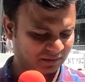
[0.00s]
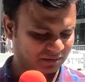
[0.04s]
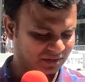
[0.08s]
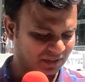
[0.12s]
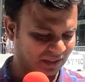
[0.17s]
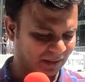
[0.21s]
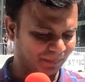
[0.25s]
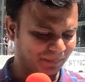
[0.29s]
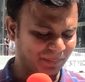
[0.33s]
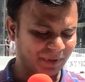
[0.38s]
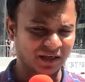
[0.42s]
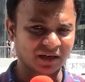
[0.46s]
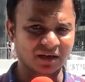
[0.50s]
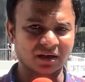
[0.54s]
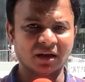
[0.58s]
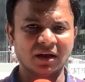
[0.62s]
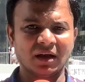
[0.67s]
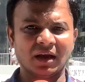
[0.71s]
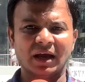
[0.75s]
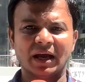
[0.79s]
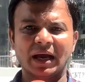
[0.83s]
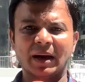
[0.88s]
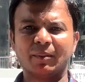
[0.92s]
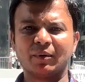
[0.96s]
ট্রাম্পের
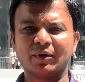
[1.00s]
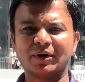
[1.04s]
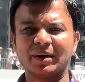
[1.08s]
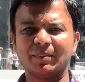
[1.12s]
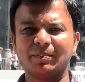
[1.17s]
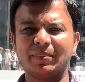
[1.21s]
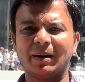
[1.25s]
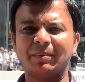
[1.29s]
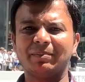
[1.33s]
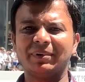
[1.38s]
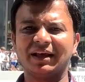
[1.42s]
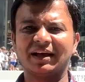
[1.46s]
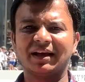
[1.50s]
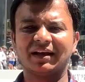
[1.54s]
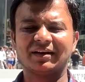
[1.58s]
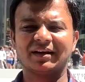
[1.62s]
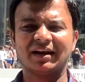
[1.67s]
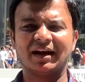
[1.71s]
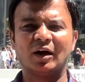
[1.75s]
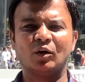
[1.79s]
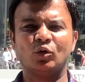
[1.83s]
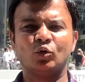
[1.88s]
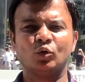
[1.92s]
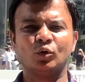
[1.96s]
এবং
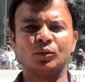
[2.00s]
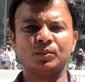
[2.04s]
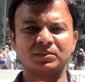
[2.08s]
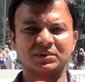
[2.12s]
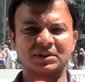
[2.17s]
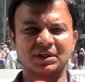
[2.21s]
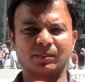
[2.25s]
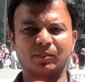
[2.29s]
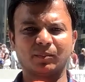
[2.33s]
রিপাবলিকানরা উপচে